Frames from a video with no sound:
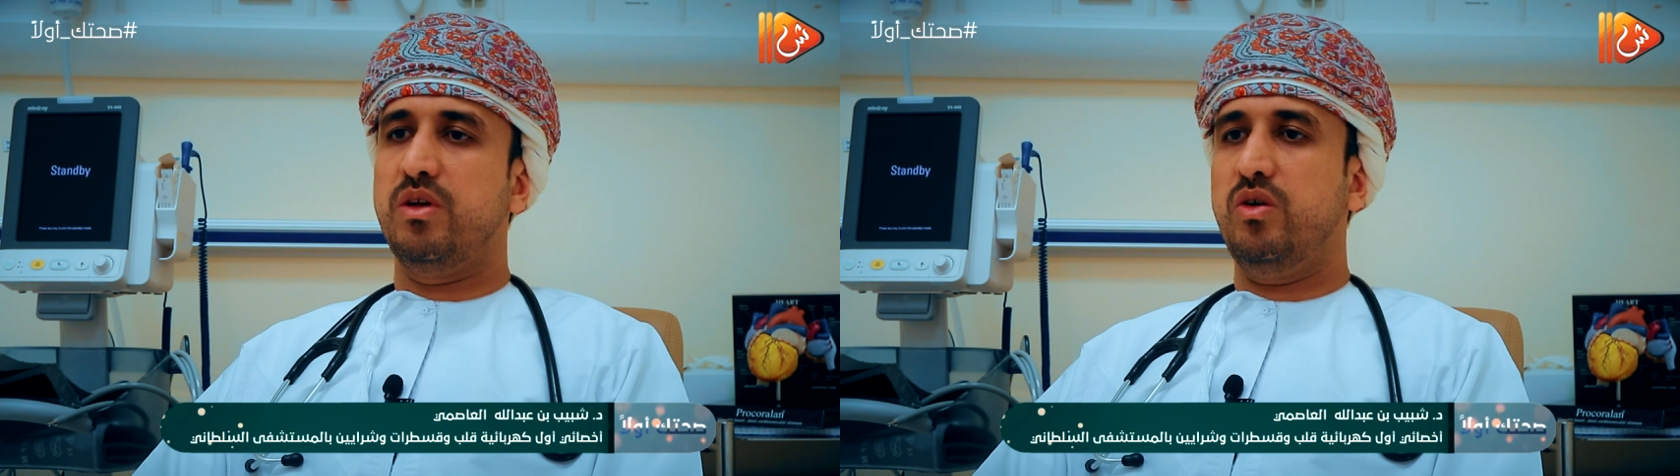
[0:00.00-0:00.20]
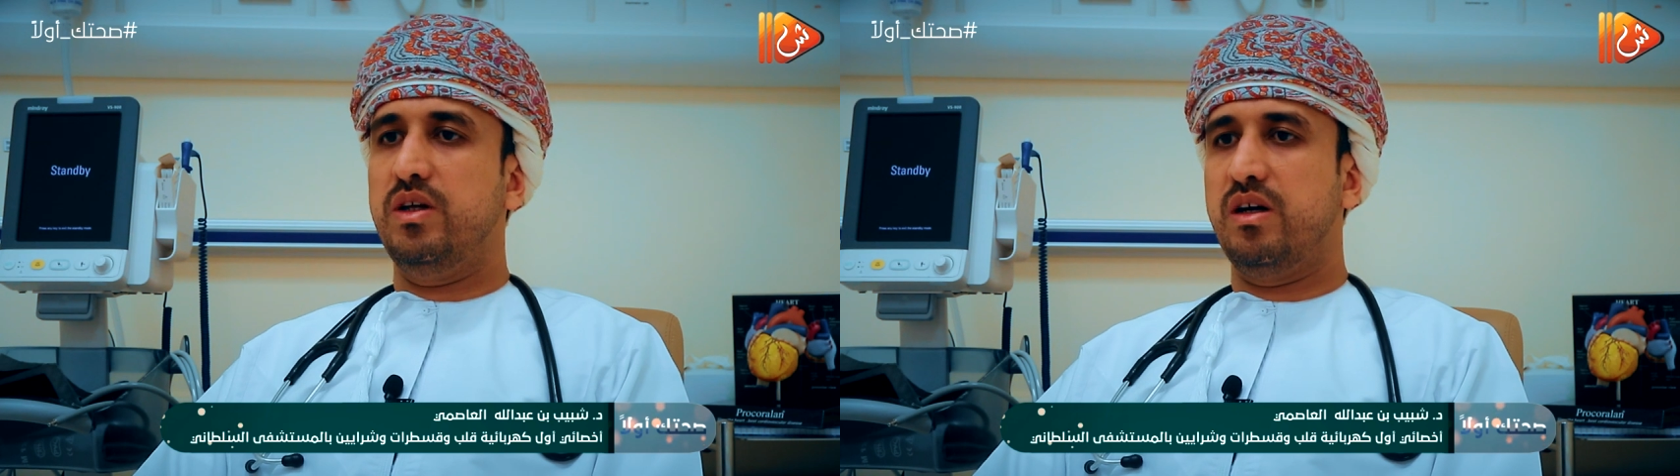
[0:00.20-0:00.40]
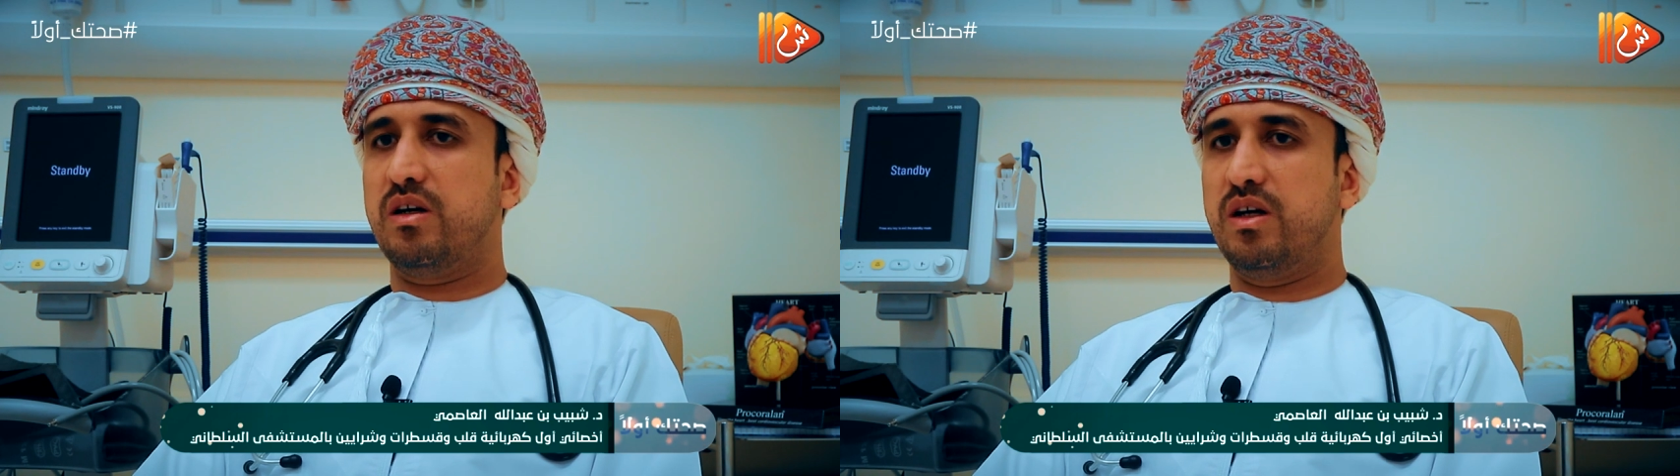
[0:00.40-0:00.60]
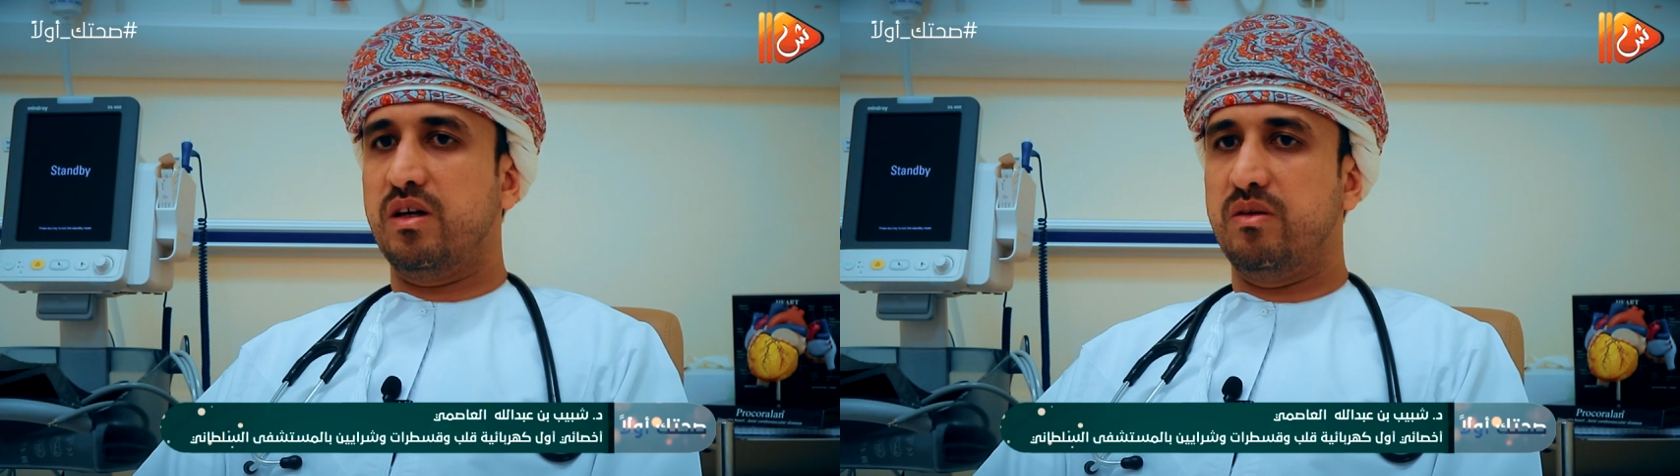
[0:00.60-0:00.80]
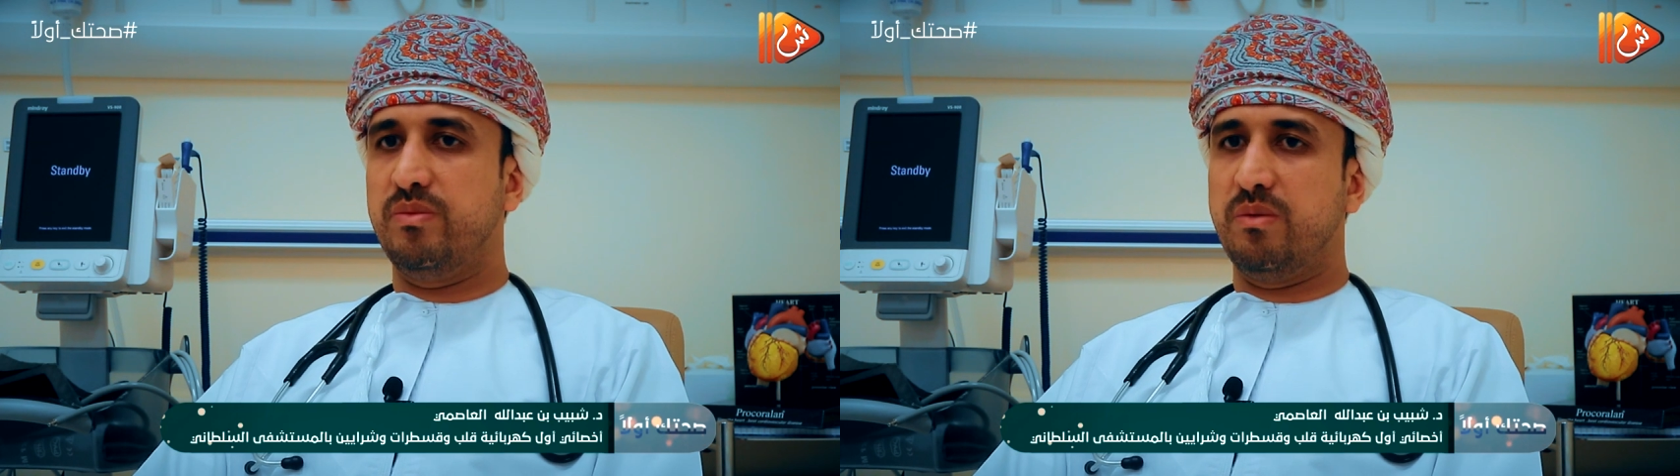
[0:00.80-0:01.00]
له علاقة
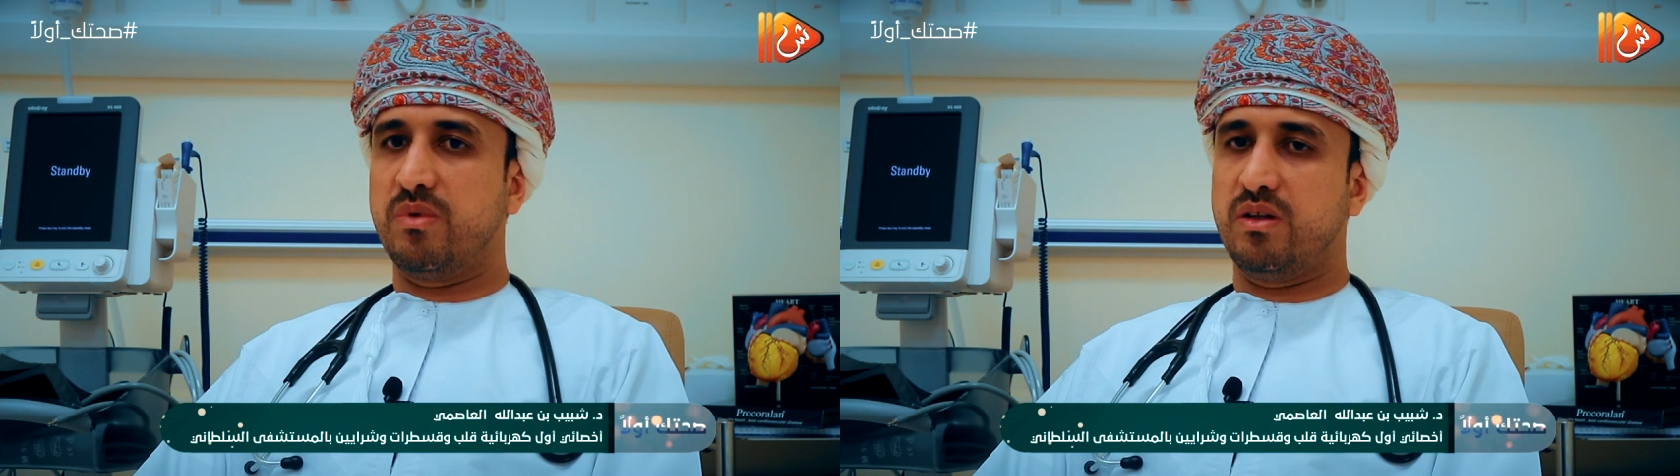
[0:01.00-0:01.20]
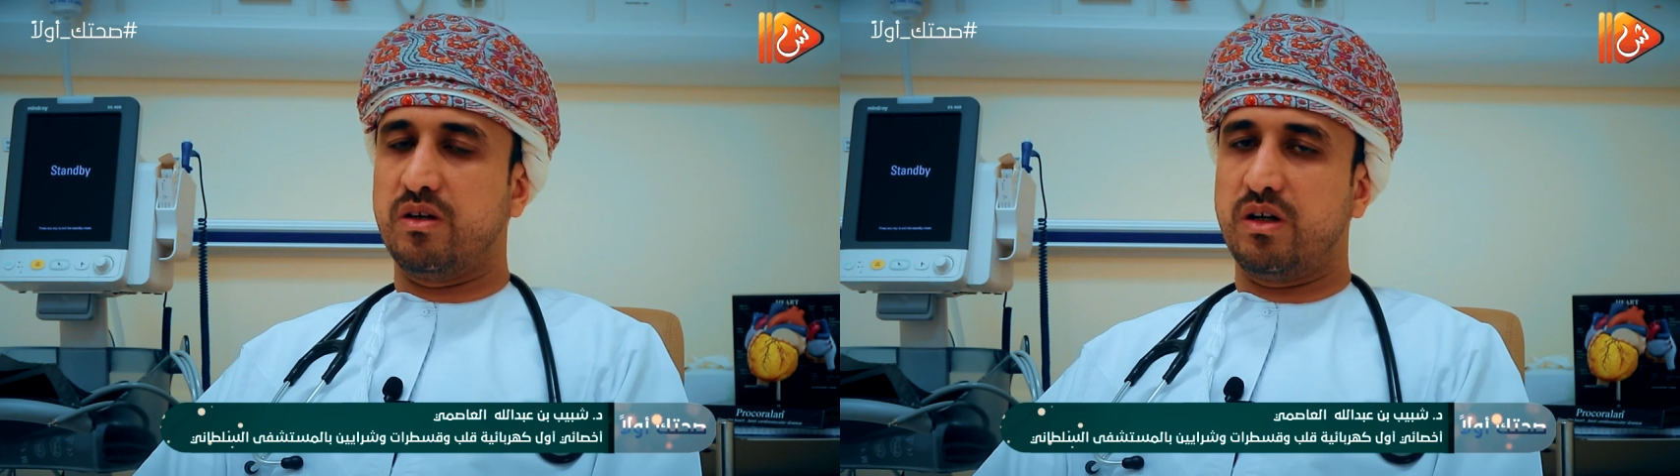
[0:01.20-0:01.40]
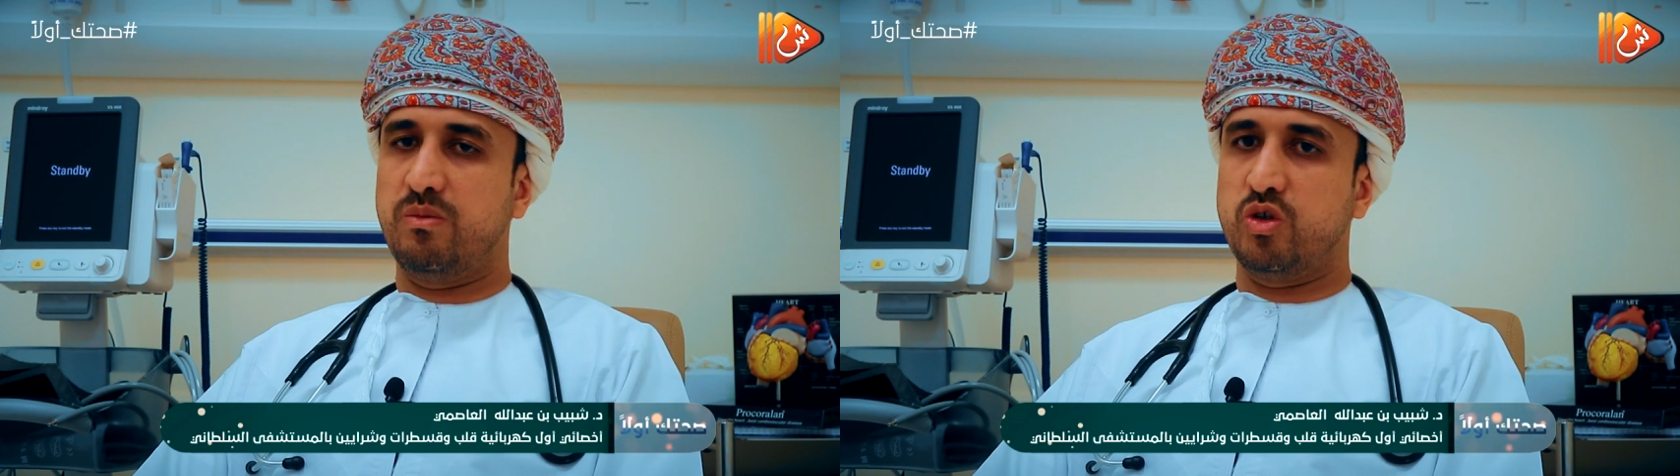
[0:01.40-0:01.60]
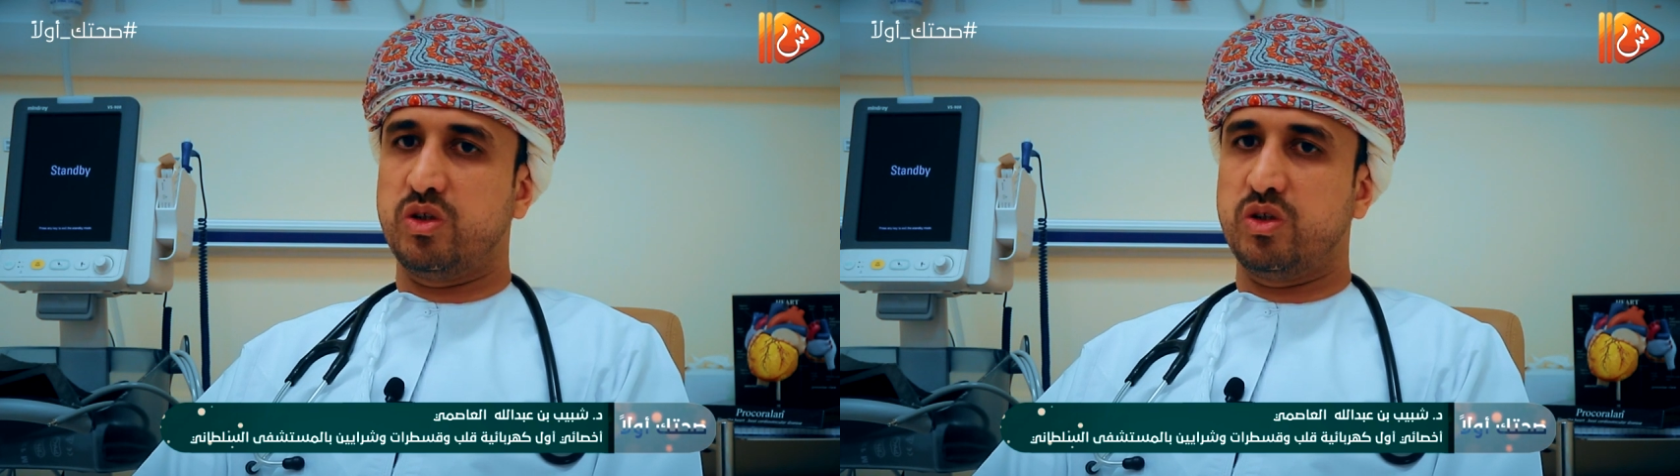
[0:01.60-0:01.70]
أيضا بأمراض القلب